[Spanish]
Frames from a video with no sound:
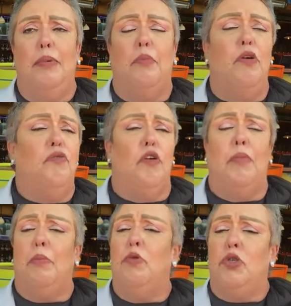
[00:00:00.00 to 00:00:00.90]
me puedo
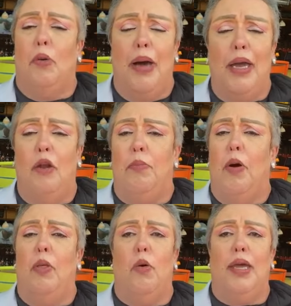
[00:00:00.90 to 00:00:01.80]
informar mucho más y los
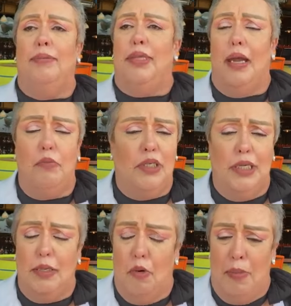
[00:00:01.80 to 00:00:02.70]
puedo orientar
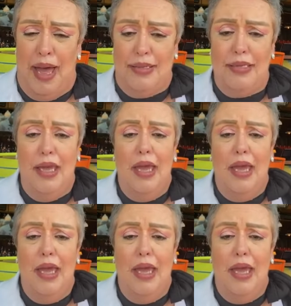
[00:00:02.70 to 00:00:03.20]
muchísimo más